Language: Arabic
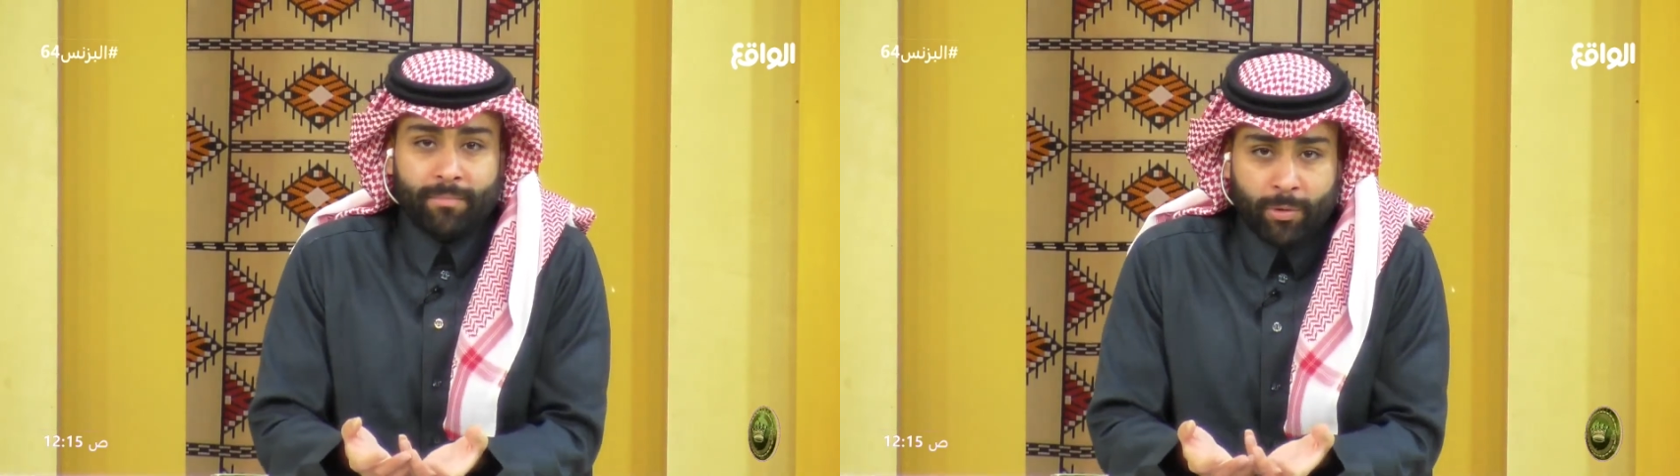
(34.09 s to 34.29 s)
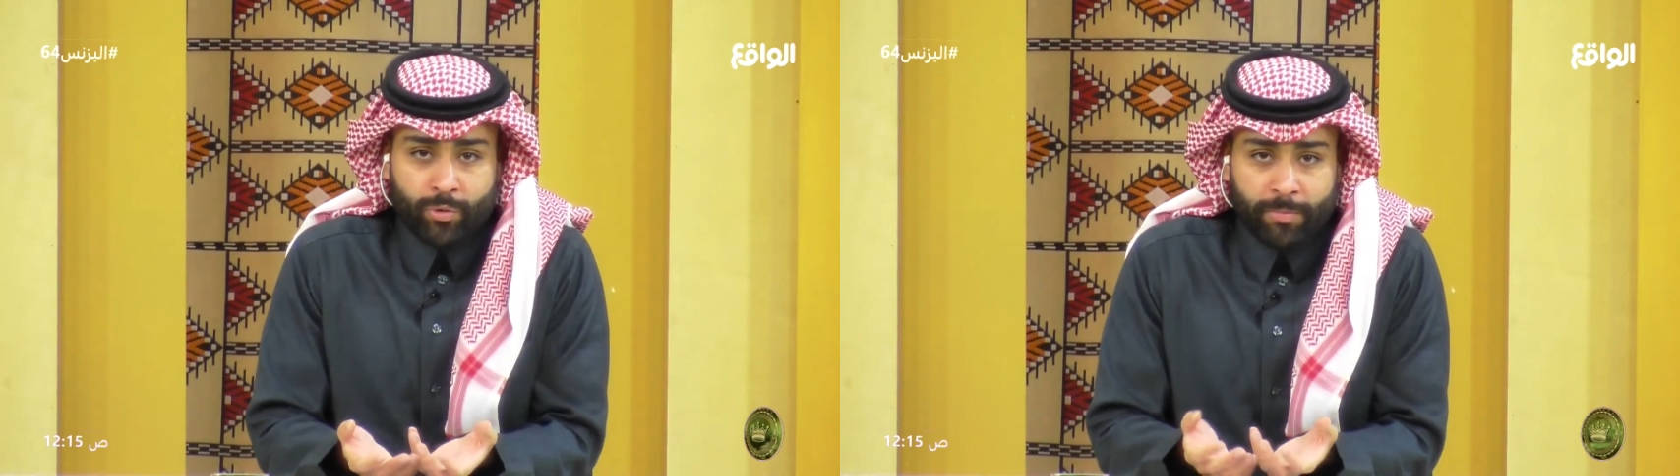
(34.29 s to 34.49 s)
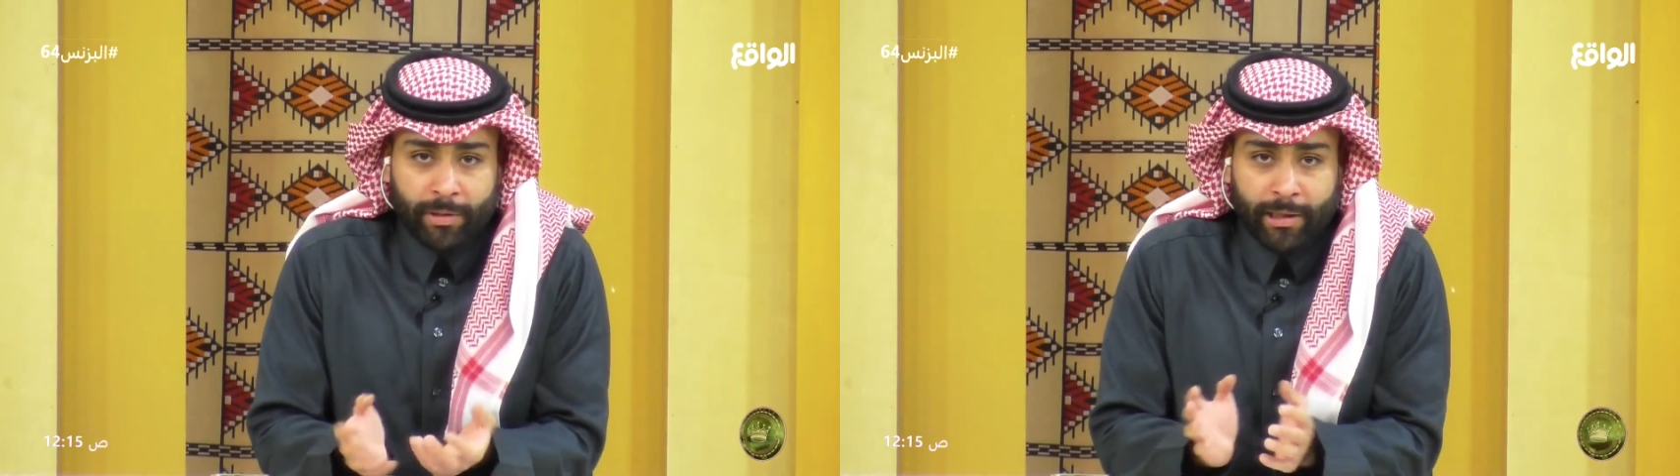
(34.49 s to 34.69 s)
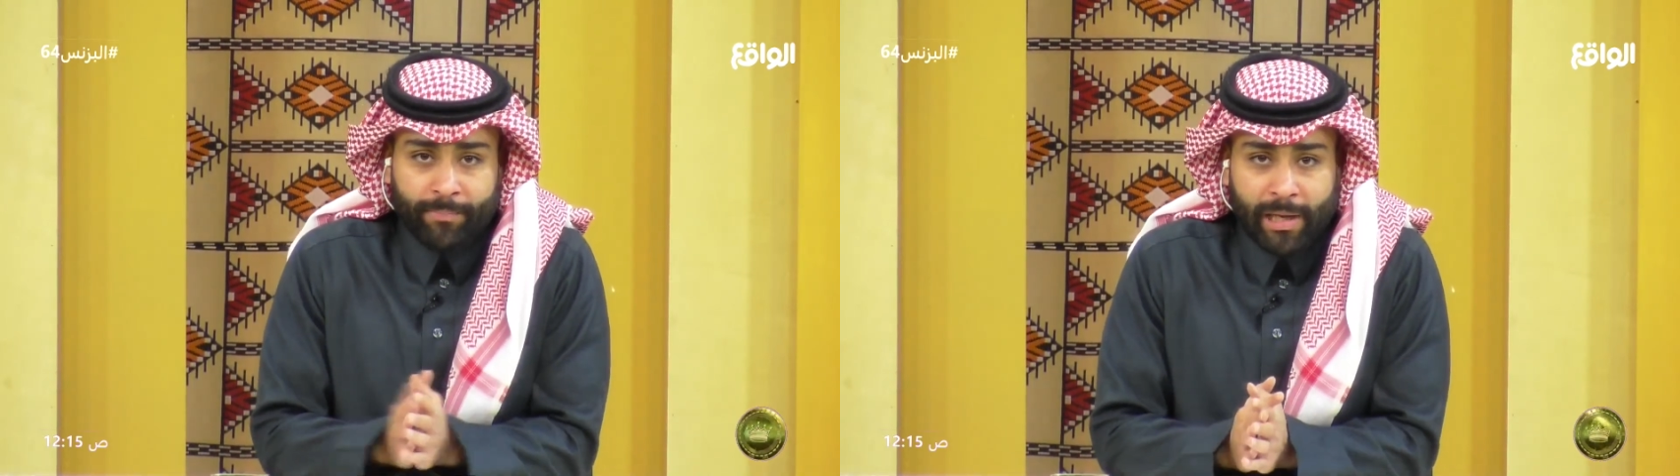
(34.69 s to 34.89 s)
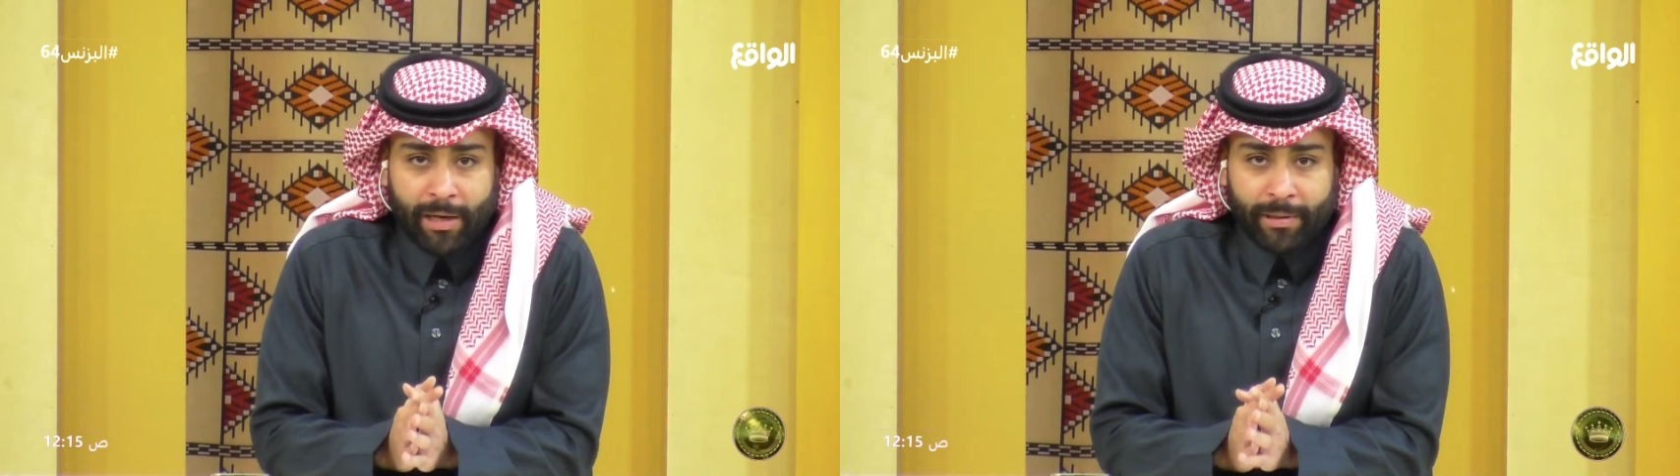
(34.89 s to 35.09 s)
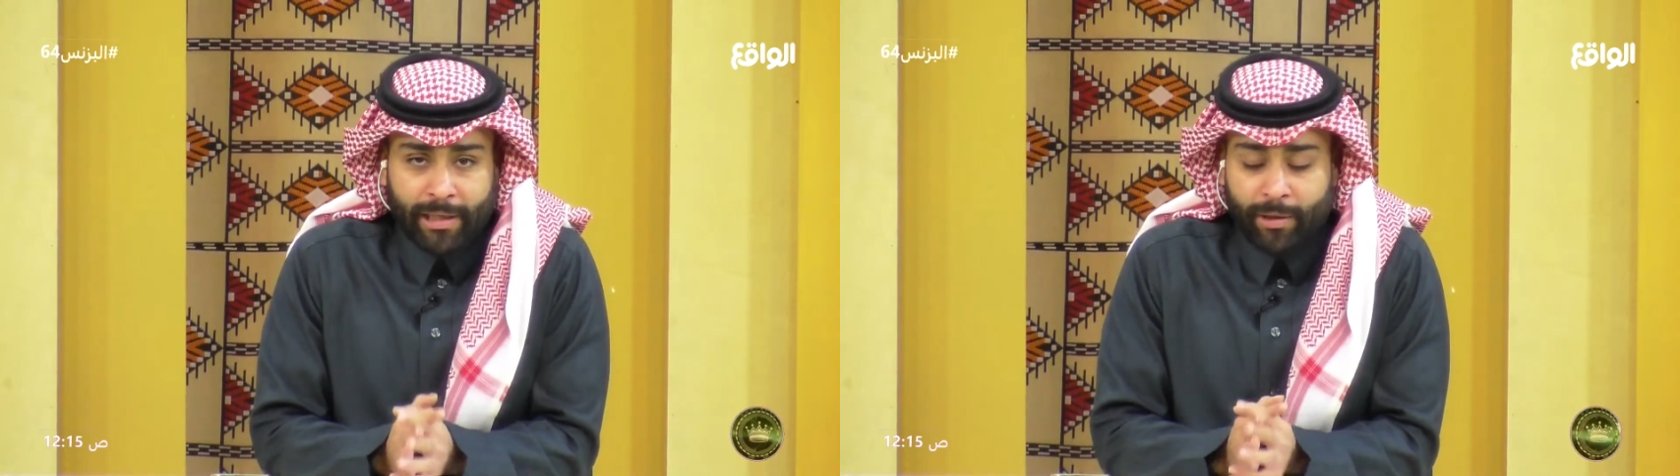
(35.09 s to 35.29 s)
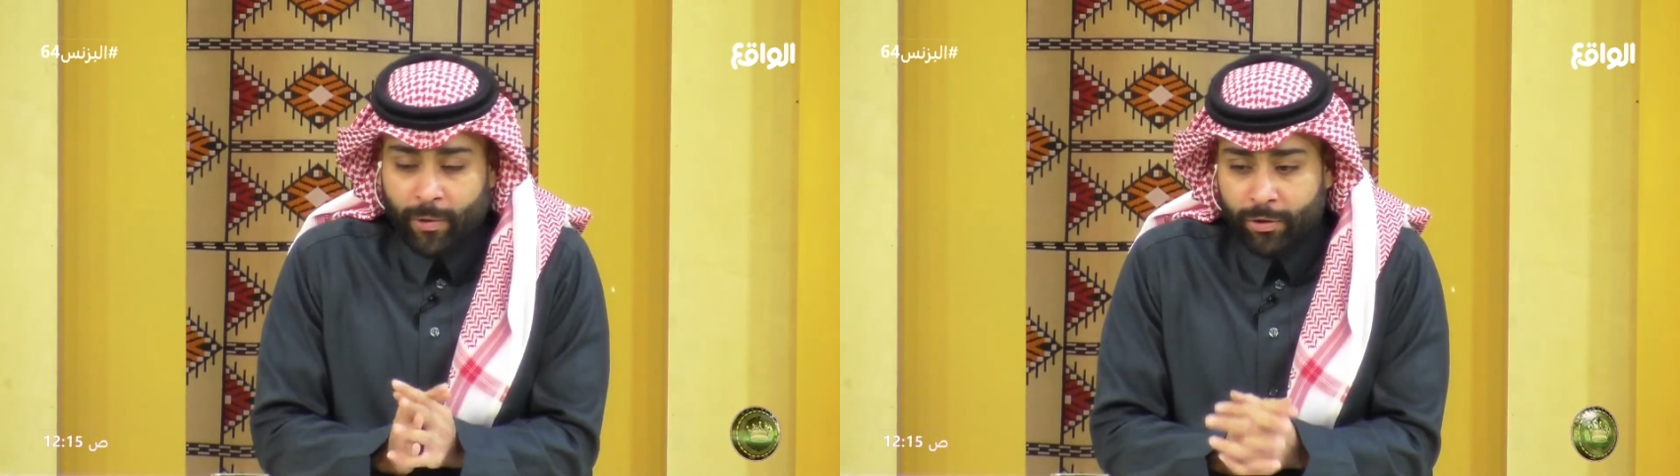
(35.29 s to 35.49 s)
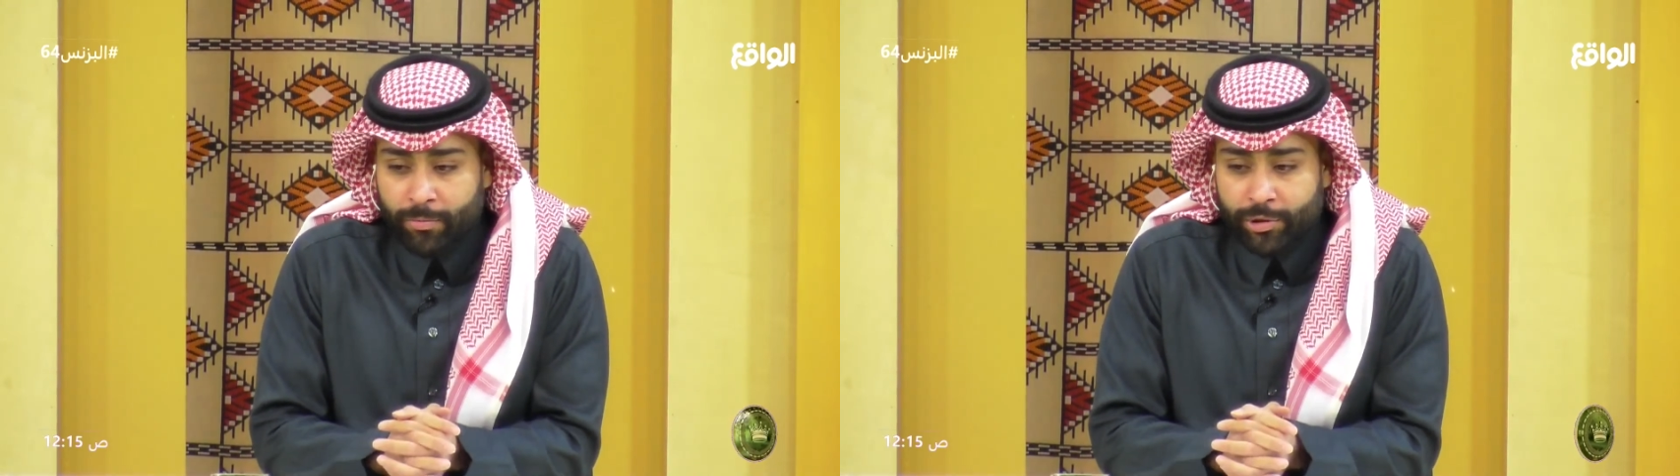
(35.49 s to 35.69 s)
موسمية الله يبعد عنا
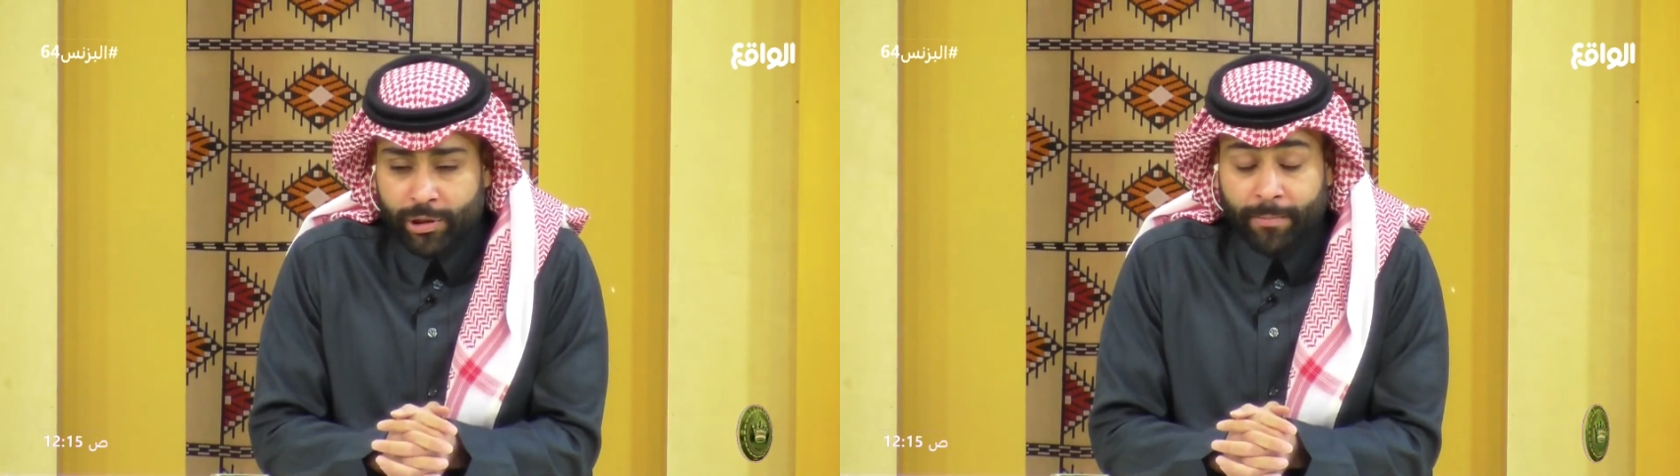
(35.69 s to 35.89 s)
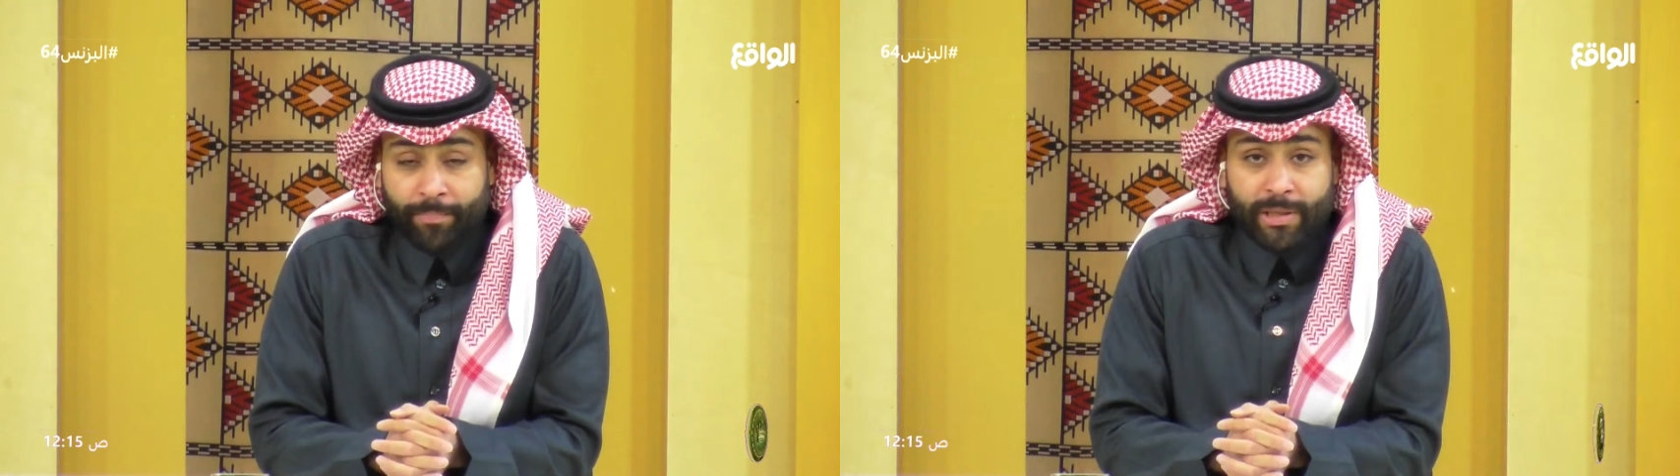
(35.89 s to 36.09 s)
وعنكم الشر